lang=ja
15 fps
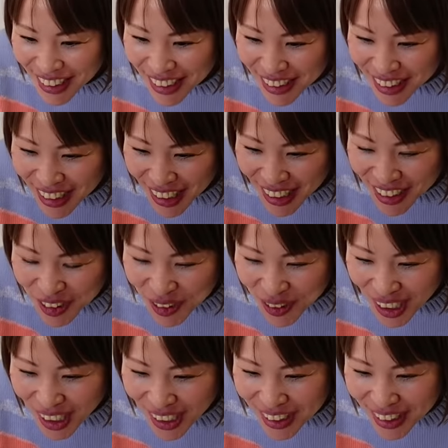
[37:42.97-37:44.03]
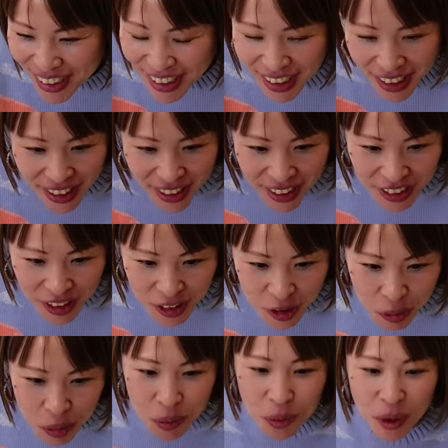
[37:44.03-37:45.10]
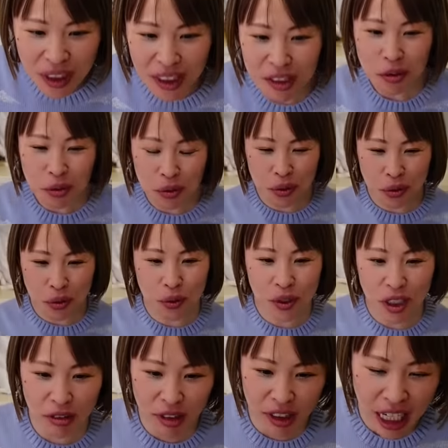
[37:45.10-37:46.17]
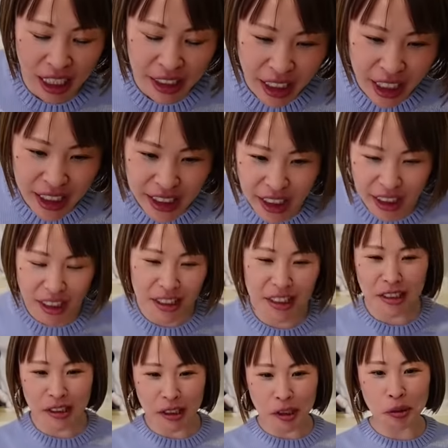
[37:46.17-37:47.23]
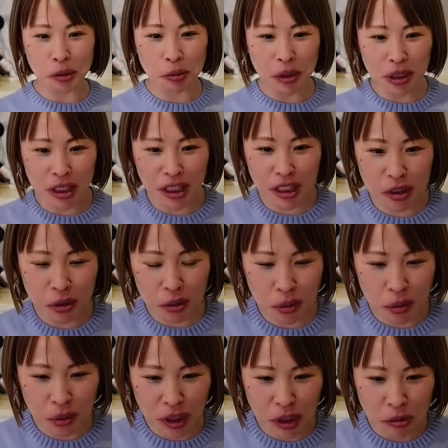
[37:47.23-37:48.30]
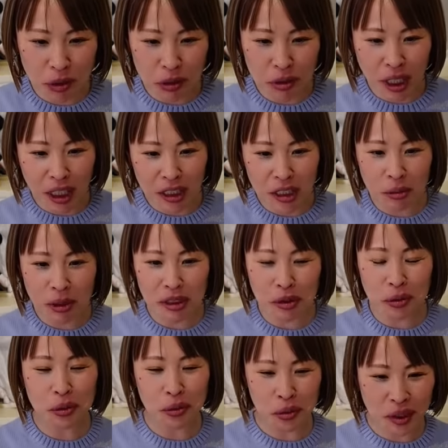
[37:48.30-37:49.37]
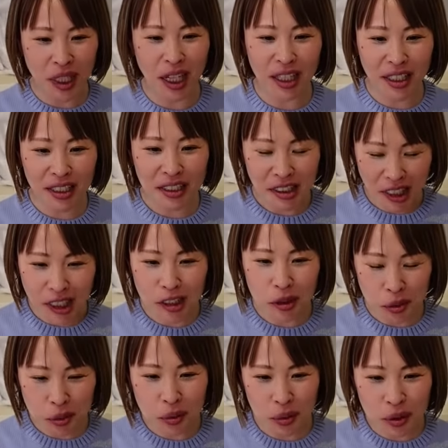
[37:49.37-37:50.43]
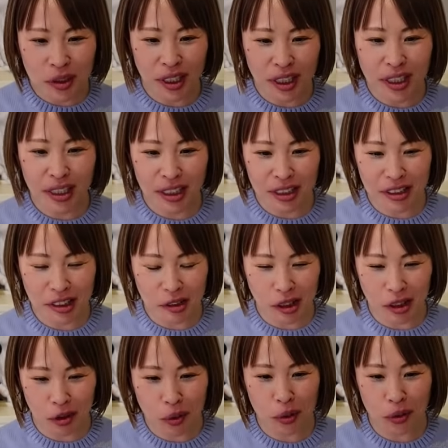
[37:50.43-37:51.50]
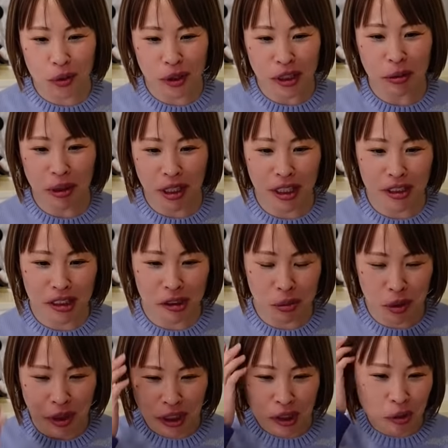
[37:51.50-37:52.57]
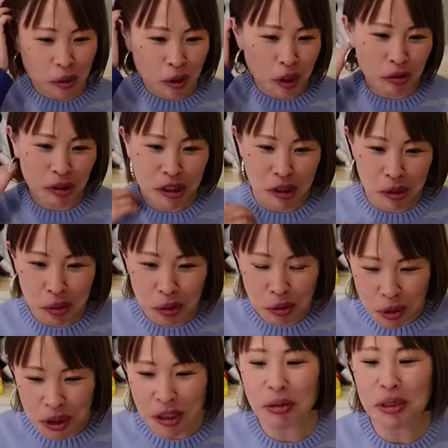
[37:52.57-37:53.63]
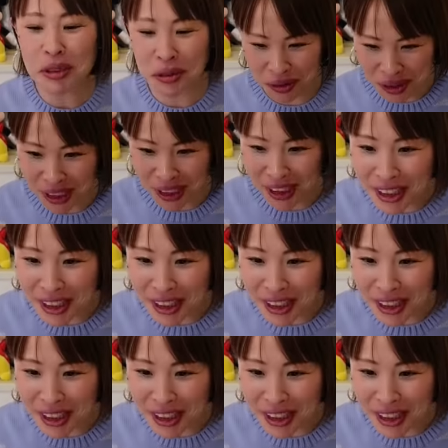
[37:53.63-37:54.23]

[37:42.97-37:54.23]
じゃあ、そんな感じで大丈夫そうかなちょっと今回は間空いちゃったんですけど、またちょっとなるべく早めにというか、あの、お伝えっていうか、このおしゃべり配信もできる時にはしようと思ってますんで。